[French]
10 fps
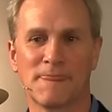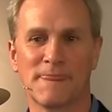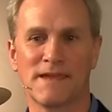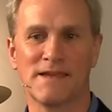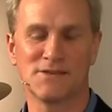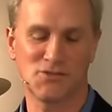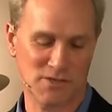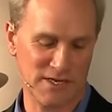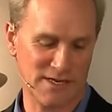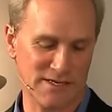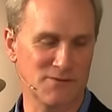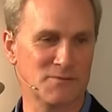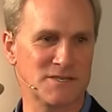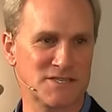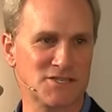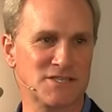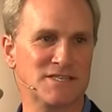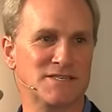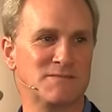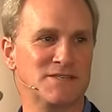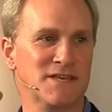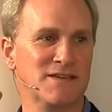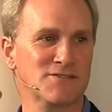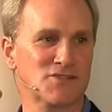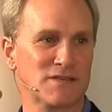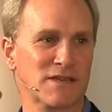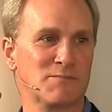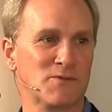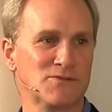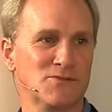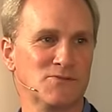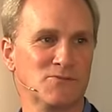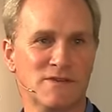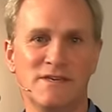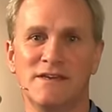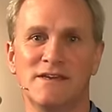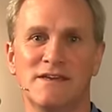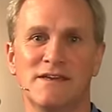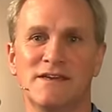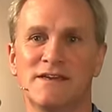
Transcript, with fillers: Je regardais le message, j'ai dit c'est bizarre, j'ai répondu oui, et ta